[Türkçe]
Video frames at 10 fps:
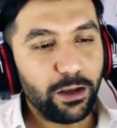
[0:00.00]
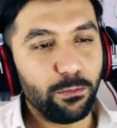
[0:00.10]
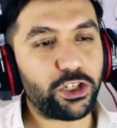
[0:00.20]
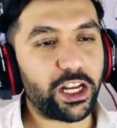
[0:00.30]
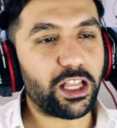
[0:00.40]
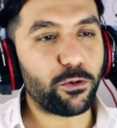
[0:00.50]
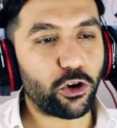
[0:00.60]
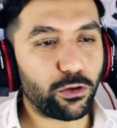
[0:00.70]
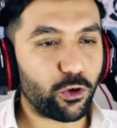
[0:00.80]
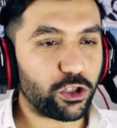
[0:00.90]
Bu şekilde bir
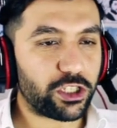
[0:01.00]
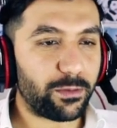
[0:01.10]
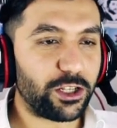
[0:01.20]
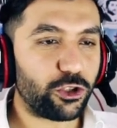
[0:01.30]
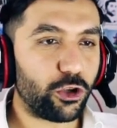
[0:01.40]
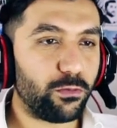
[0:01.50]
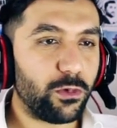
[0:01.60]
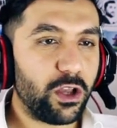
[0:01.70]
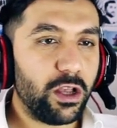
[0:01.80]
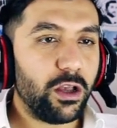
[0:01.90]
ordumu göstermek
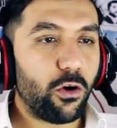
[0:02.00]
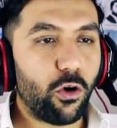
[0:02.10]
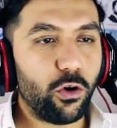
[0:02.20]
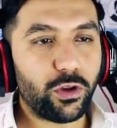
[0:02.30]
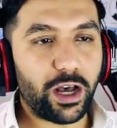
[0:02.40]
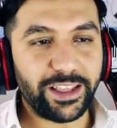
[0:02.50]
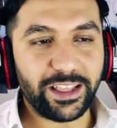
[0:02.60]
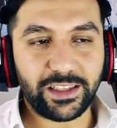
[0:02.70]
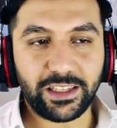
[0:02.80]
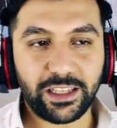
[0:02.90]
istiyorum. 10
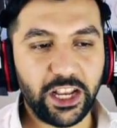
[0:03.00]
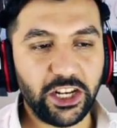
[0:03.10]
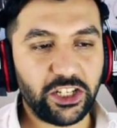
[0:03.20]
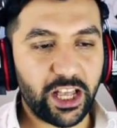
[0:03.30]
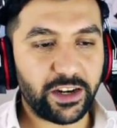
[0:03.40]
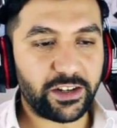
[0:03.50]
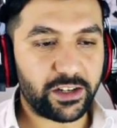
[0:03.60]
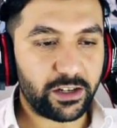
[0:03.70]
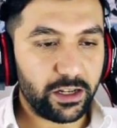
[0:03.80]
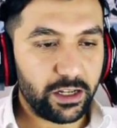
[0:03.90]
adet
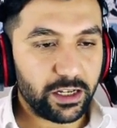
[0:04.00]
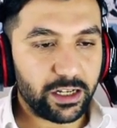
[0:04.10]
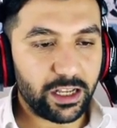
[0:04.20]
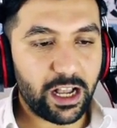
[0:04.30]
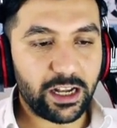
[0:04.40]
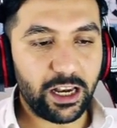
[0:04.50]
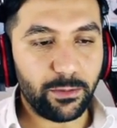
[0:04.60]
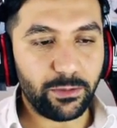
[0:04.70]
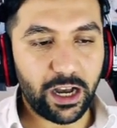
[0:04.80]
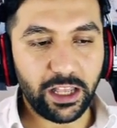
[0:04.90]
ejder Kalan
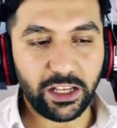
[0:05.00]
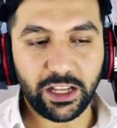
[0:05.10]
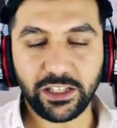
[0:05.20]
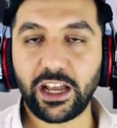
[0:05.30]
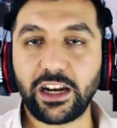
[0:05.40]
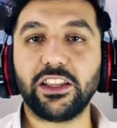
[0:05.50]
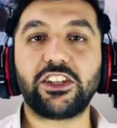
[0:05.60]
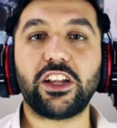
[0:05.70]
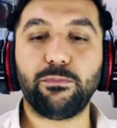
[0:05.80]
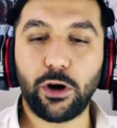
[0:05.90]
kalemde aynı kez
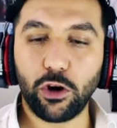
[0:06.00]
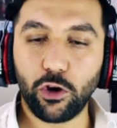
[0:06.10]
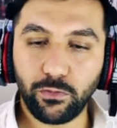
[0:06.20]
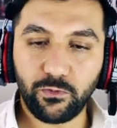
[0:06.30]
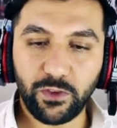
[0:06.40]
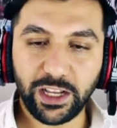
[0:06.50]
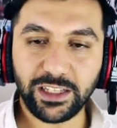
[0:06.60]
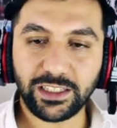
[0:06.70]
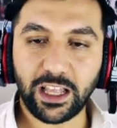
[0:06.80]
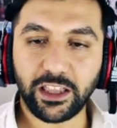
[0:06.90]
arkadaşlar balonum ve
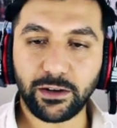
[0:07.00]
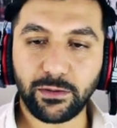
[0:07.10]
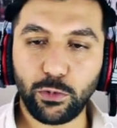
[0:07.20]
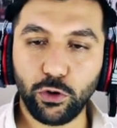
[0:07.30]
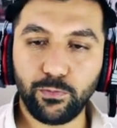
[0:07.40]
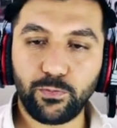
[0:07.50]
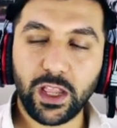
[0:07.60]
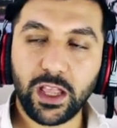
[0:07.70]
hızlandırma büyüm.